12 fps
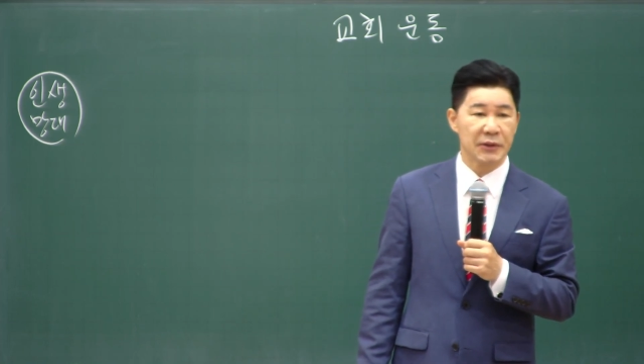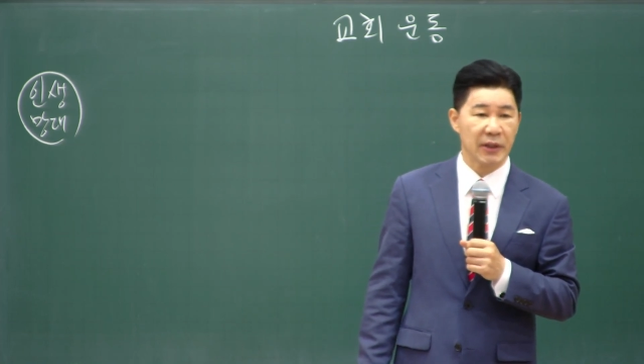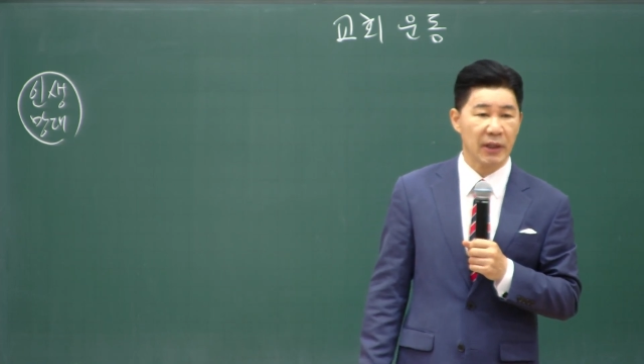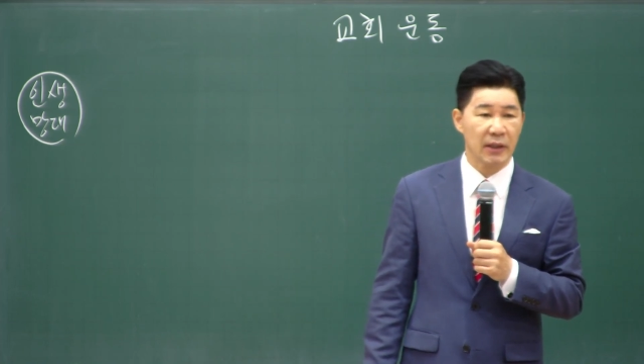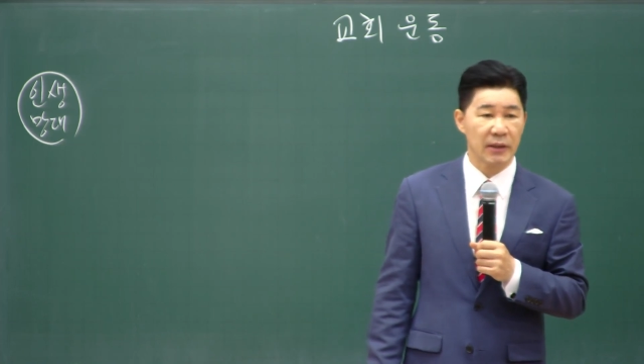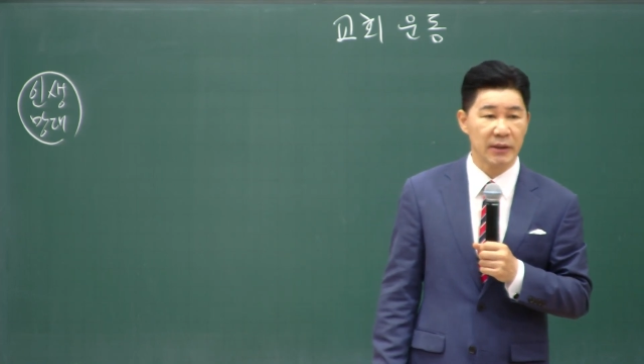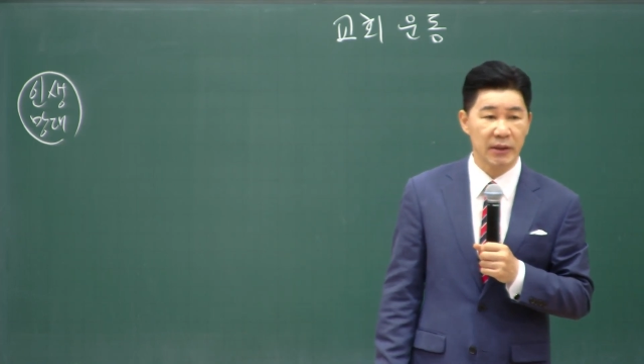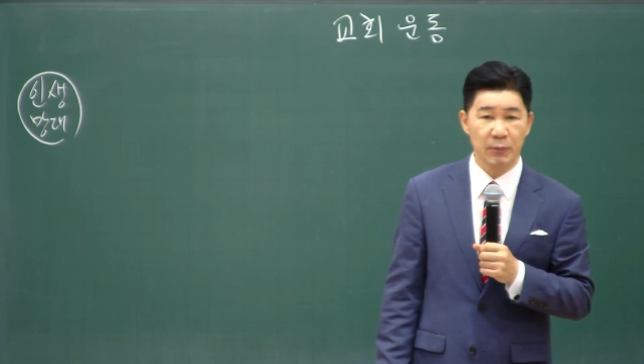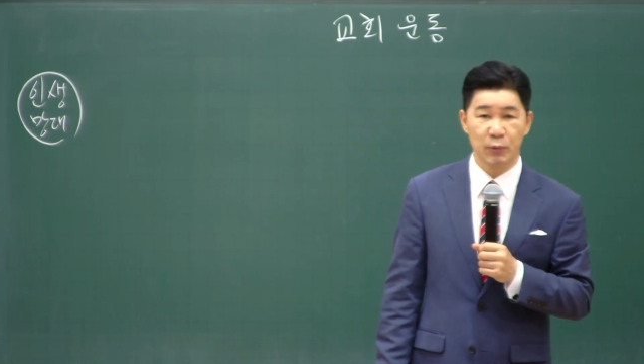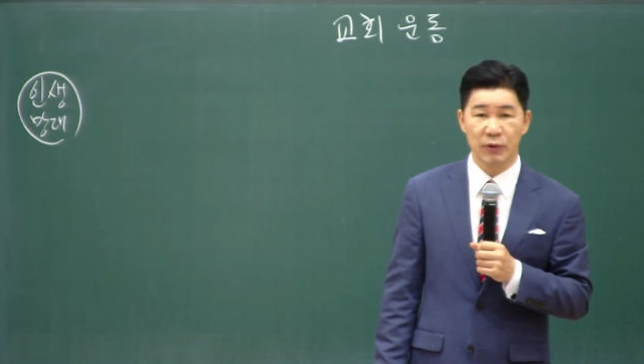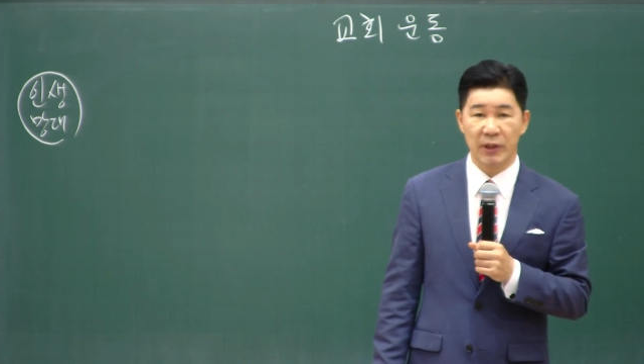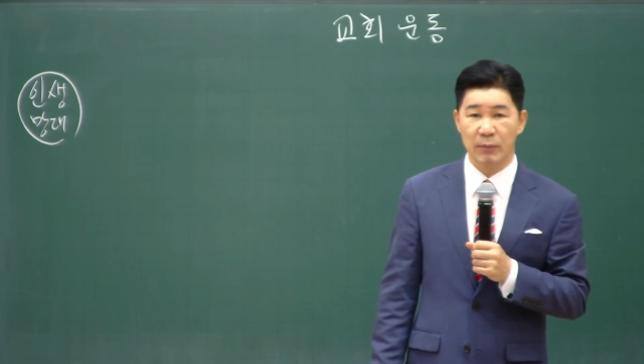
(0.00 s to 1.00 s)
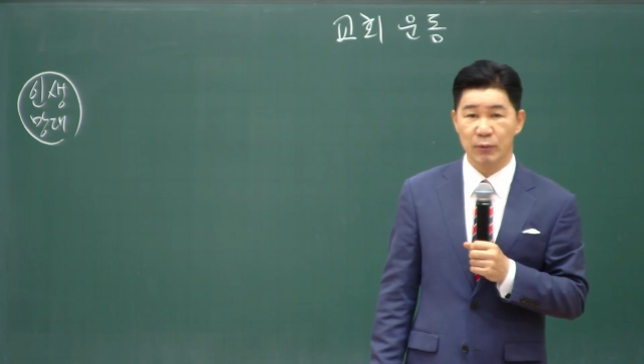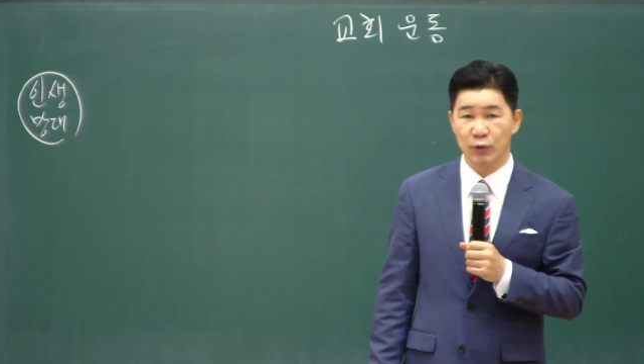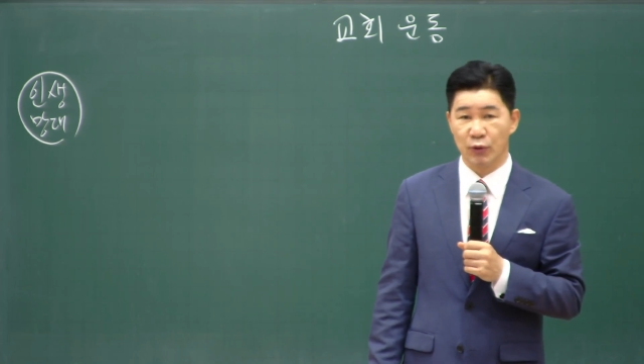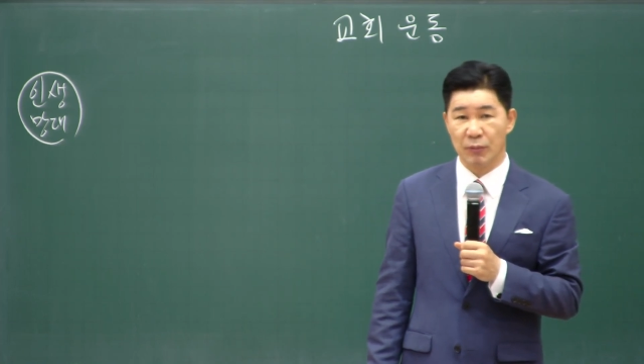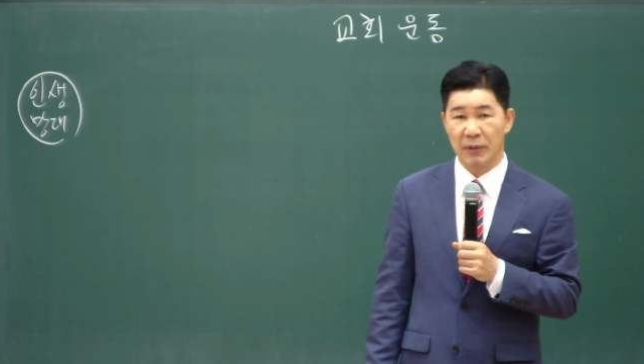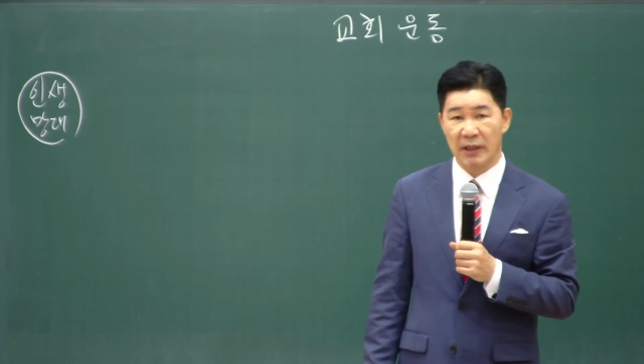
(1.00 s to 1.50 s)
제가 2부 때 한번
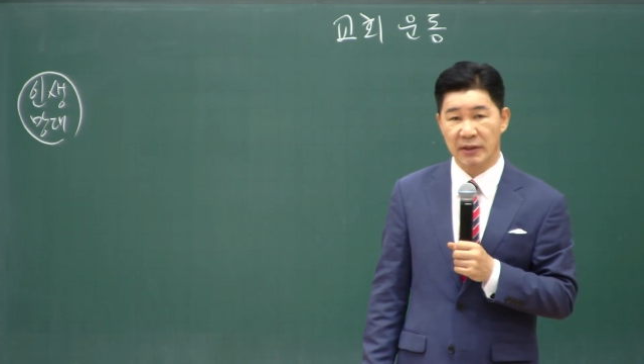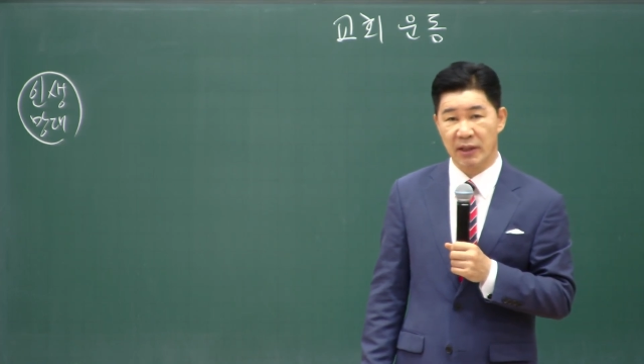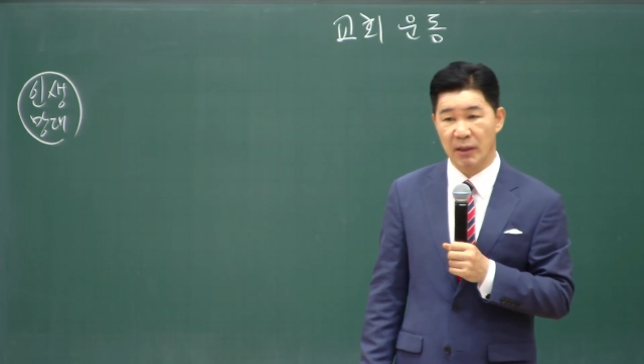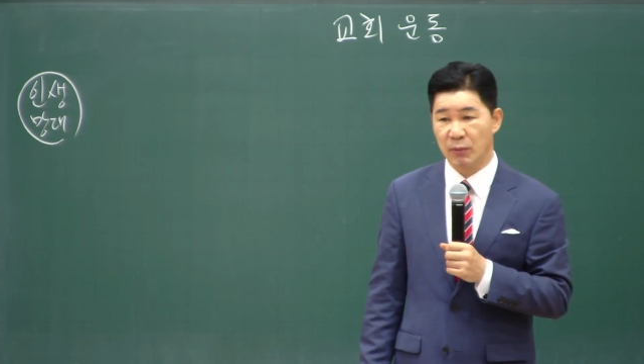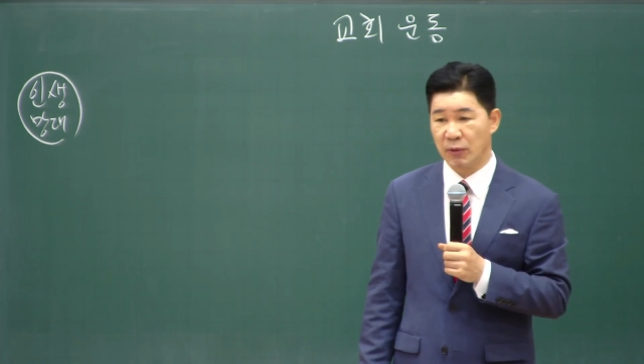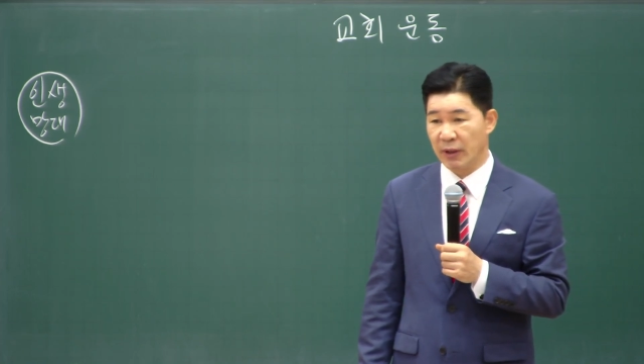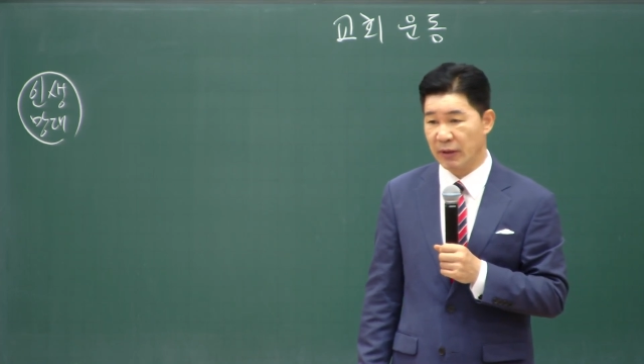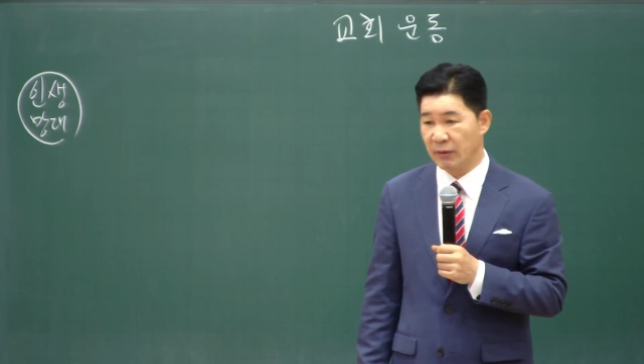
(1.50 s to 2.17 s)
조금 간증해 볼게요.